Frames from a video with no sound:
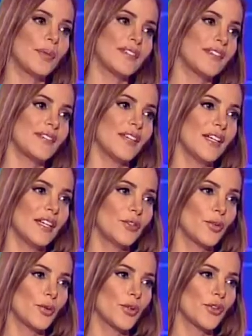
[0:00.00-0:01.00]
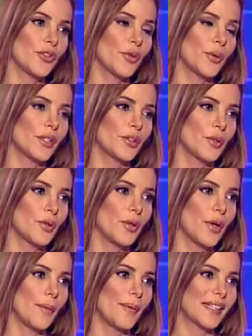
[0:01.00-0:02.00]
presencia en el estudio, sobre
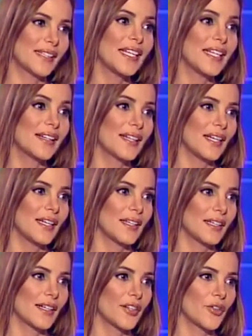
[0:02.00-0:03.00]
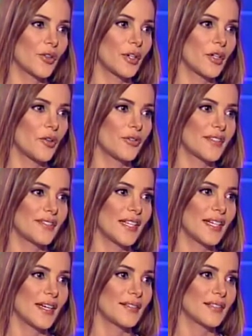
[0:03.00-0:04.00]
todo a partir de las declaraciones que
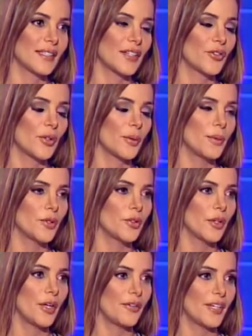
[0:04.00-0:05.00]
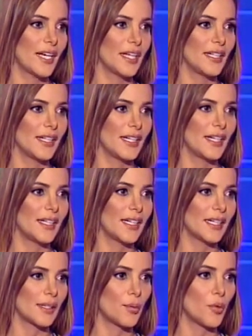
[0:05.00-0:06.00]
ofreciera hace tan solo minutos la fiscal general de
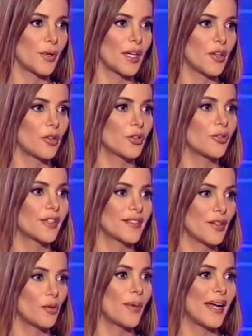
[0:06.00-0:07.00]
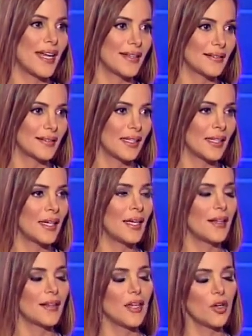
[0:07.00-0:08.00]
la República, donde ofrecía un balance
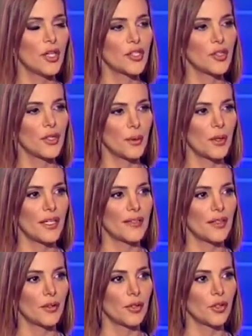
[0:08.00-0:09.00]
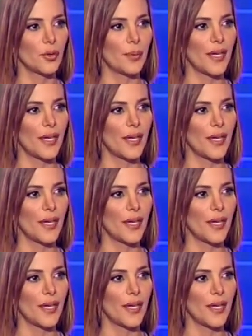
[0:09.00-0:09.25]
de los hechos de violencia en nuestro